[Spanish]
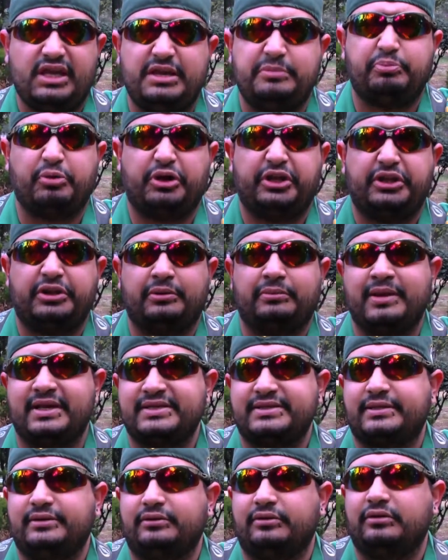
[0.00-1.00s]
poquito
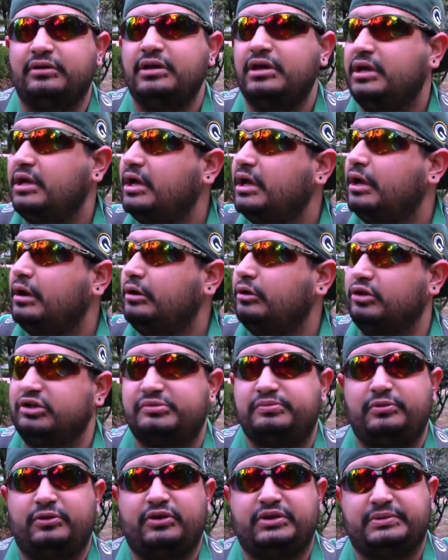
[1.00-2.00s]
más, ¿no? Los
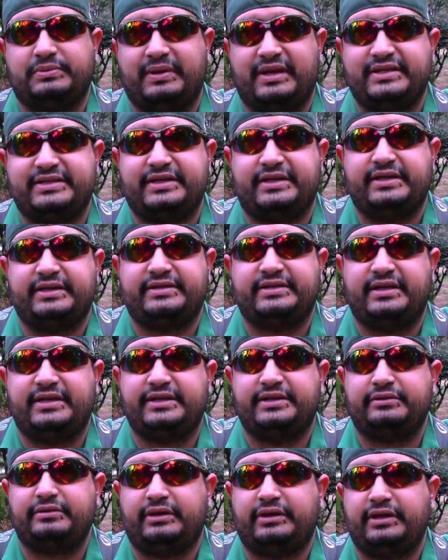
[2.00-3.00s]
blogs van a seguir
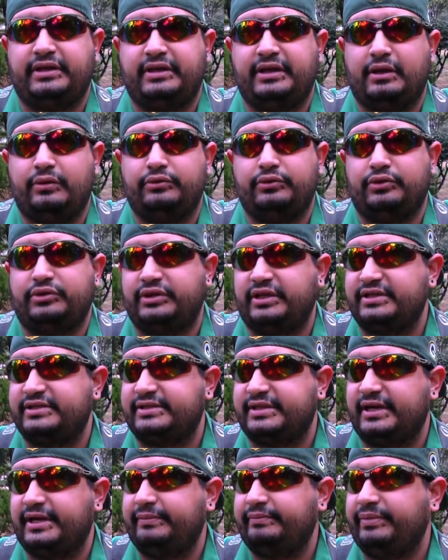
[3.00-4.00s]
saliendo aquí en Audio
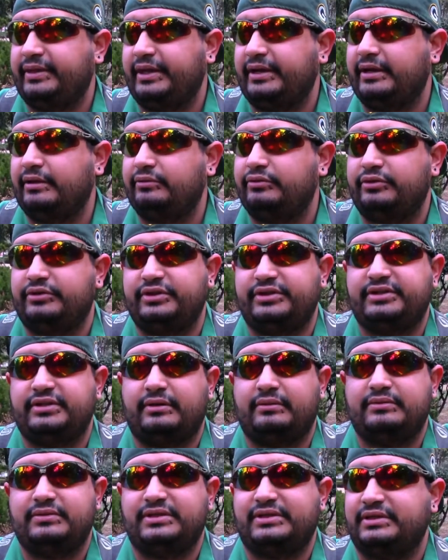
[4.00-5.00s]
Testa. En Audio Testa
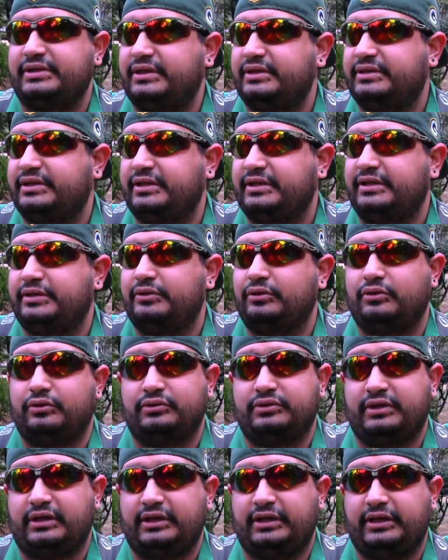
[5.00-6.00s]
vamos a seguir teniendo
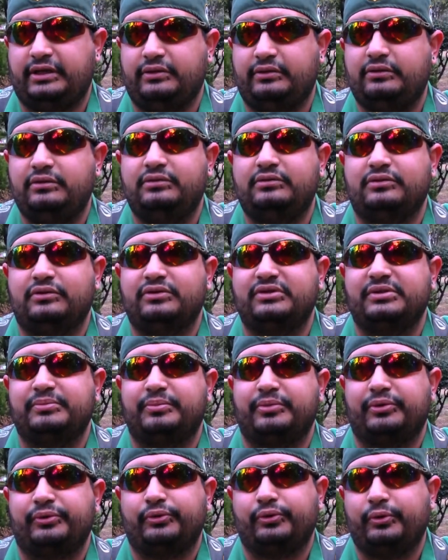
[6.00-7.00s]
contenido, no se
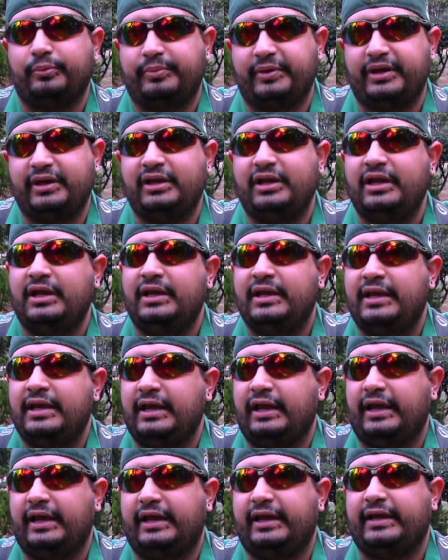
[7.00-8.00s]
preocupen.
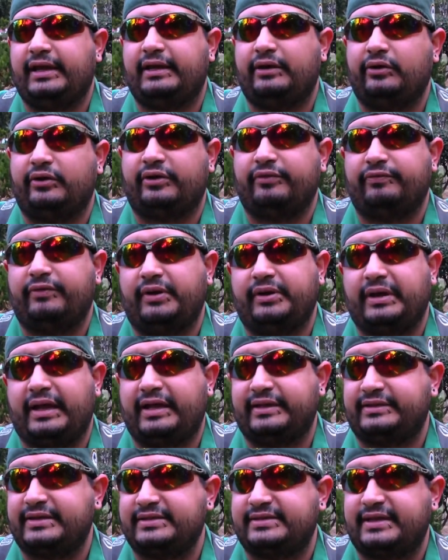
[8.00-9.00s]
Eh, lo que fue el
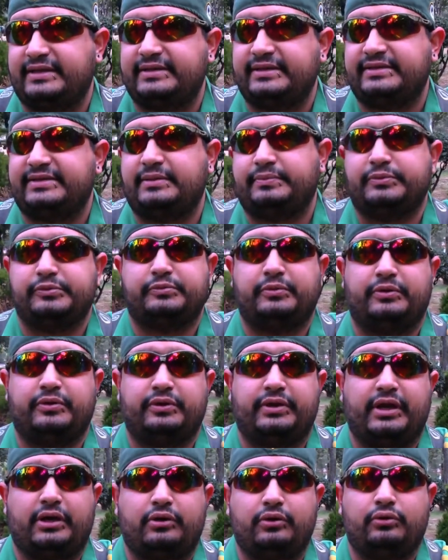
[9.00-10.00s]
Atasca Testa, pues bueno,
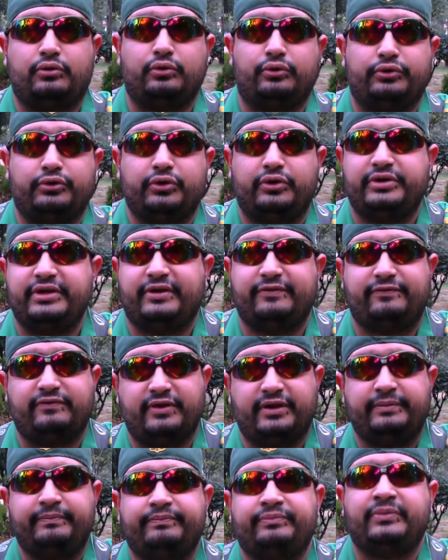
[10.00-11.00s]
ya concluyó, ya
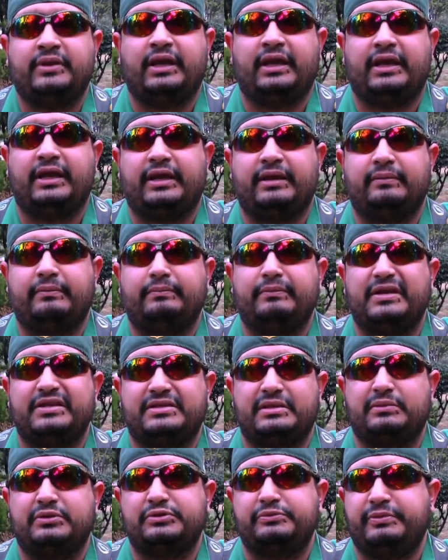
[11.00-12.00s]
fue. Eh,
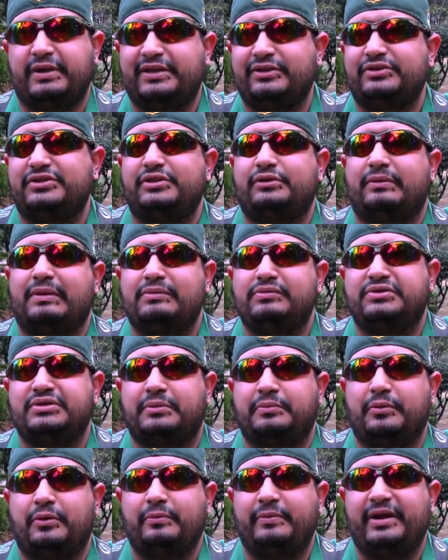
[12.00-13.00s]
estamos viendo si lo vamos a
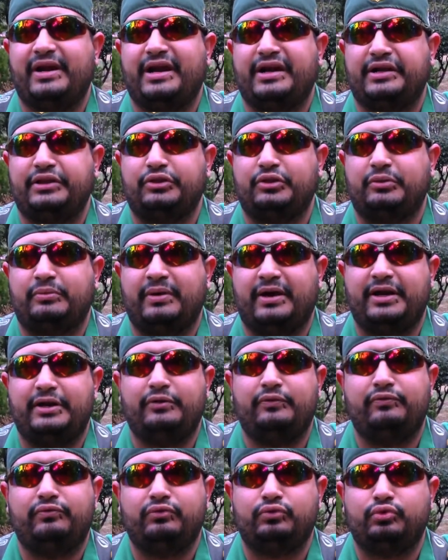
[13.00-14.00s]
volver a retomar en
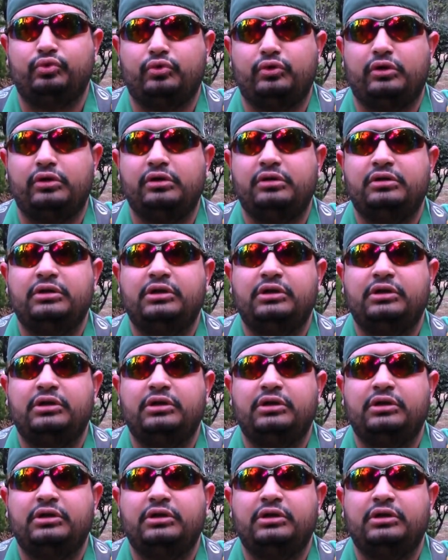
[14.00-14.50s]
un futuro,